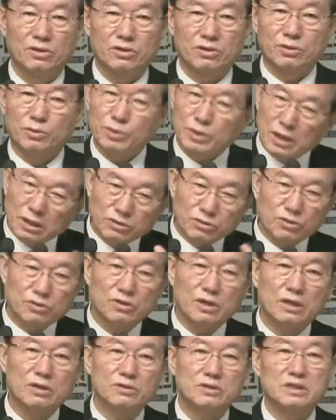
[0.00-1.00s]
그보다 더
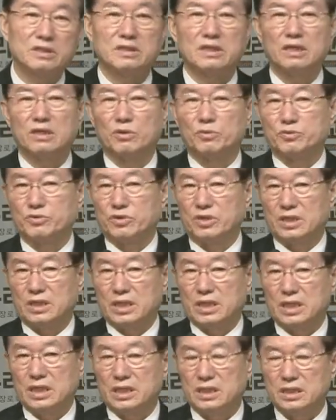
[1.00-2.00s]
귀한 건 이 세상에
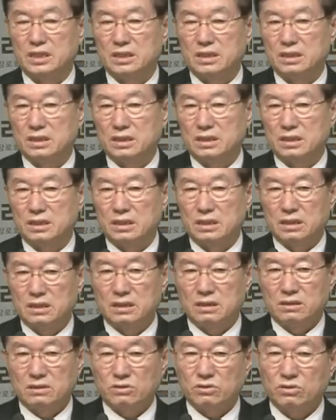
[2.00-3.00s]
없으니까.
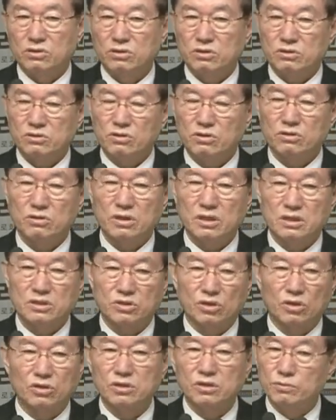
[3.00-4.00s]
성경, 성경에는
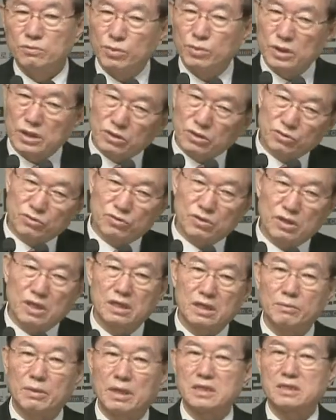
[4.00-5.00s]
정금보다 더
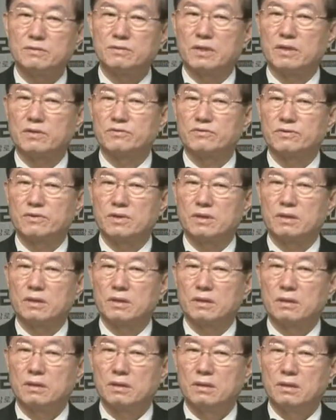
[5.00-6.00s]
귀한 게 말씀이라 했으니까.
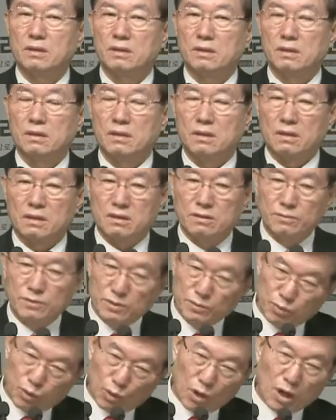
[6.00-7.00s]

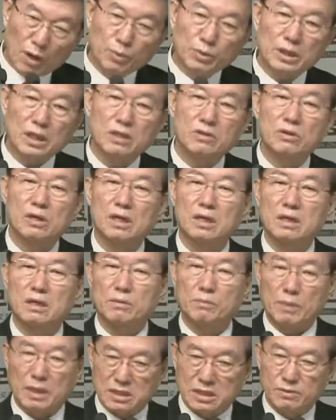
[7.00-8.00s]
금은 보화보다 귀한 게
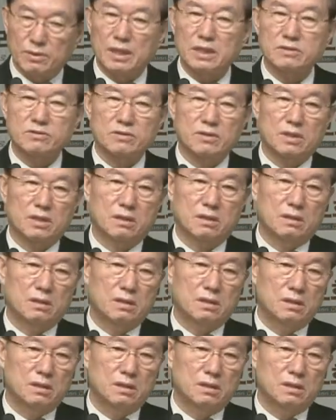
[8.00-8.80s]
말씀이라 했으니까.